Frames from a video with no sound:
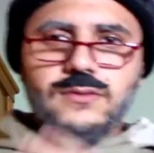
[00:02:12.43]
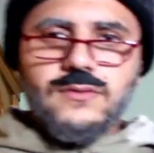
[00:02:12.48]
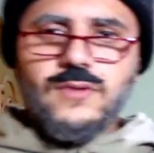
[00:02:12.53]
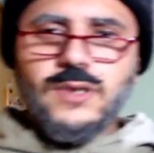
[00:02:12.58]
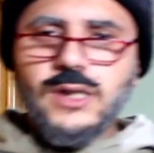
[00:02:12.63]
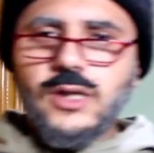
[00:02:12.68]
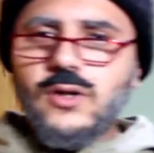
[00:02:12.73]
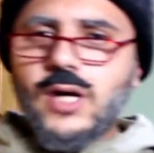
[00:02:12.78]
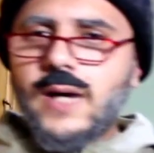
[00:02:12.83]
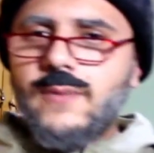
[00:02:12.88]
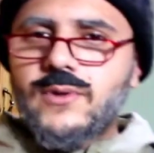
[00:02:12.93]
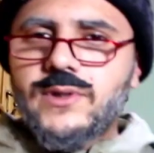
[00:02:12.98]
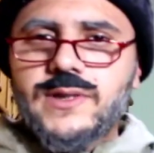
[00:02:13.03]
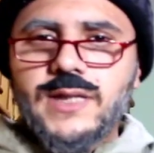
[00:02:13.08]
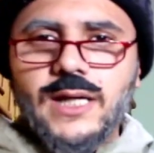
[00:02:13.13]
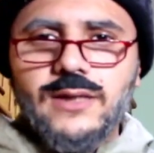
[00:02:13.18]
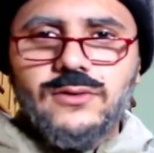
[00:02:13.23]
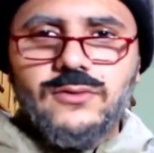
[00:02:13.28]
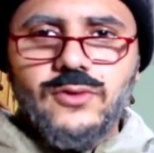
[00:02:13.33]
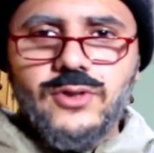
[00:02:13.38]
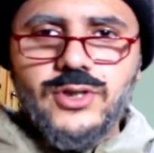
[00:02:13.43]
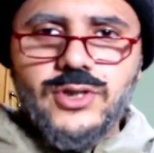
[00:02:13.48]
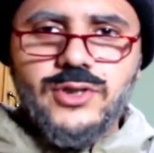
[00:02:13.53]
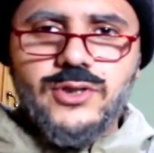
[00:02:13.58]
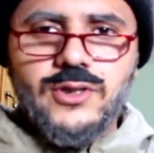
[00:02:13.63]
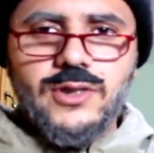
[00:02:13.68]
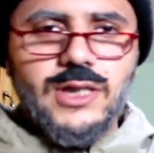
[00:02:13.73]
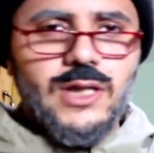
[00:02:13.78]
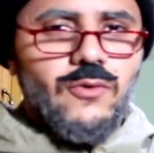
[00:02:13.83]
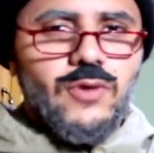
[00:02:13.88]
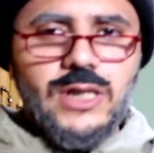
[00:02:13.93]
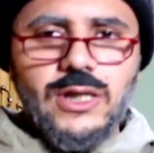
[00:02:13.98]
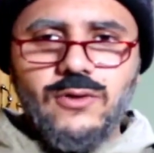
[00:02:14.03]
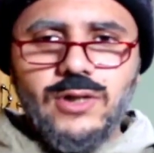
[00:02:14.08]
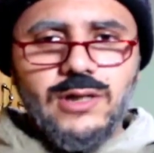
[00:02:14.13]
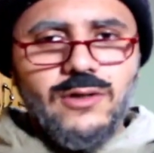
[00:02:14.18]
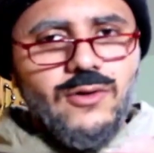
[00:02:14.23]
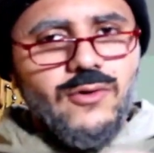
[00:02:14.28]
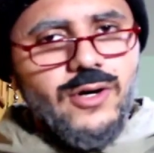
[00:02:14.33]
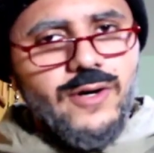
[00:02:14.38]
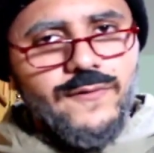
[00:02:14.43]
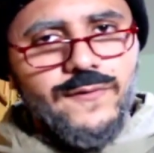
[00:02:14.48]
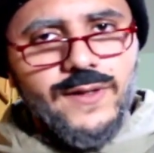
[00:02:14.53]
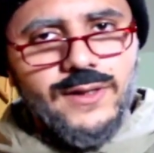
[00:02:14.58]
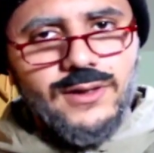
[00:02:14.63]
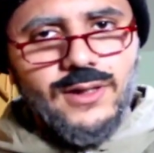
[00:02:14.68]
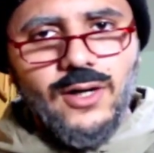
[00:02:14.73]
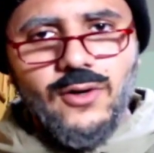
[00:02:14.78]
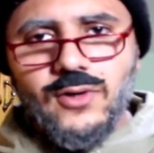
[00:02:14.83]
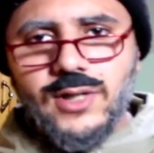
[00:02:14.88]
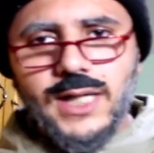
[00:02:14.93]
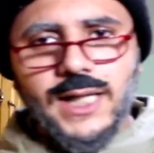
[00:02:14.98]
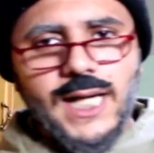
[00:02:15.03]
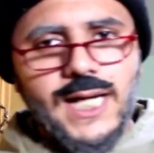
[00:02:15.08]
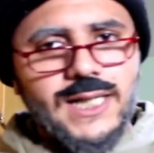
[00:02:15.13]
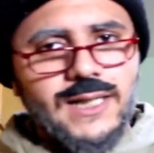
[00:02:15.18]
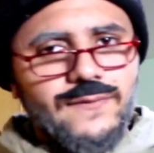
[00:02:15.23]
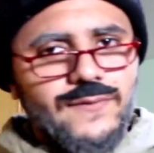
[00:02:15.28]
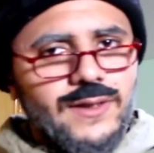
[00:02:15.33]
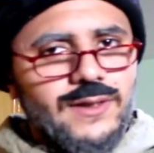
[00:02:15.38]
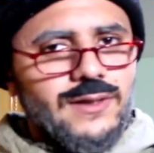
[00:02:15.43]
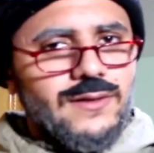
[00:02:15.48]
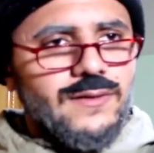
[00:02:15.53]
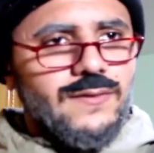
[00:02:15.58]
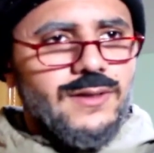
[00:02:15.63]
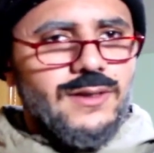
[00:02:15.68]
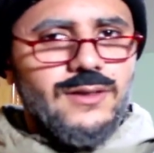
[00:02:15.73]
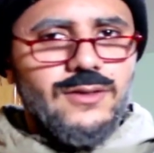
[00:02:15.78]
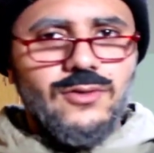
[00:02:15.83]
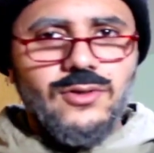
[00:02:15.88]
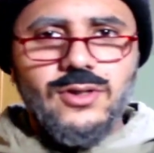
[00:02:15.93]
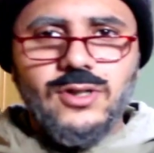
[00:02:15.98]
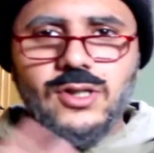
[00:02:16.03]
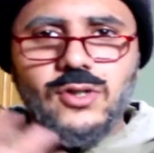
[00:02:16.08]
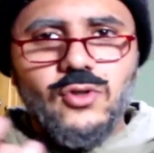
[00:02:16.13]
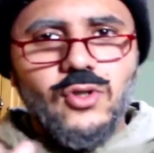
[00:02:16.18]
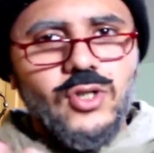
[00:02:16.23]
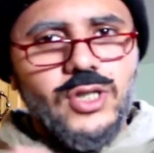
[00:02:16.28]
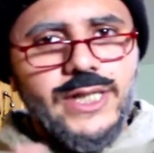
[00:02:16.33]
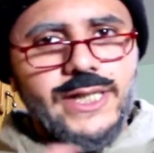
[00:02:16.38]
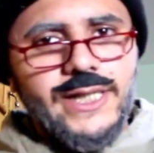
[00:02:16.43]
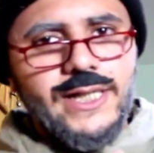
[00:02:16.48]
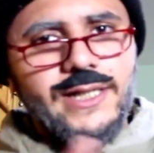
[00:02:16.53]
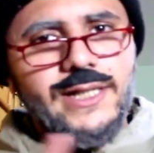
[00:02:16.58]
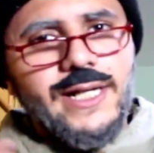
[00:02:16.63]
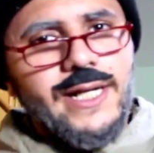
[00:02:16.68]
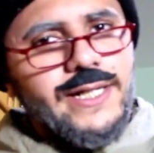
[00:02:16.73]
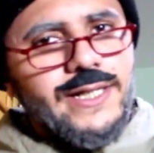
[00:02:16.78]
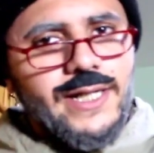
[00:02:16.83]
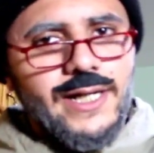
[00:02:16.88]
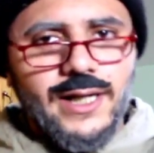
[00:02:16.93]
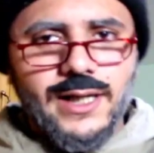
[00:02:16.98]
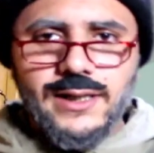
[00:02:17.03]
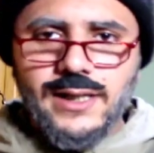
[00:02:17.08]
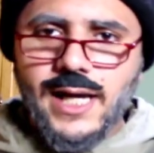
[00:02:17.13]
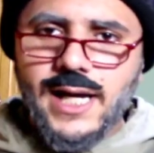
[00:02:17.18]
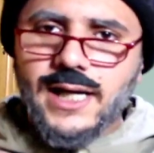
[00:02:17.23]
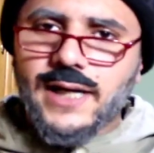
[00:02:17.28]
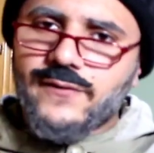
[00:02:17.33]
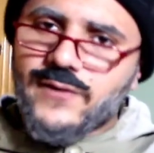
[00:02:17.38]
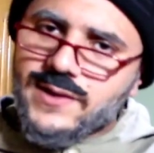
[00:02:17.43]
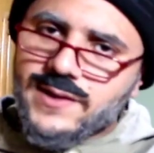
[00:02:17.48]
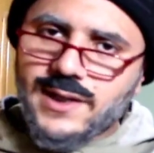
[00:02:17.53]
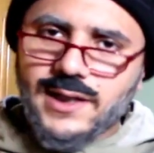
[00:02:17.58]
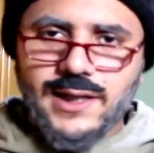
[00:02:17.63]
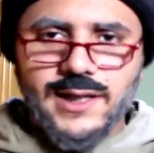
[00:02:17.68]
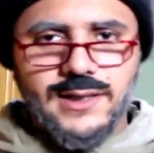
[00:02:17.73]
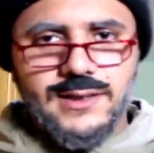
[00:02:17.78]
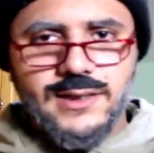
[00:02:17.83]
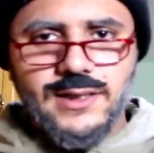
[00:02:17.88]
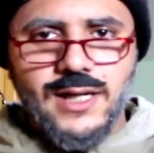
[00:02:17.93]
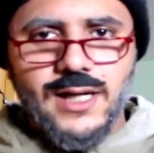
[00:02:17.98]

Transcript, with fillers: وانا اروح ابص على الدش لو لو لو وقفت هقول لك حاجه في اللي كده حاجه في السكه دي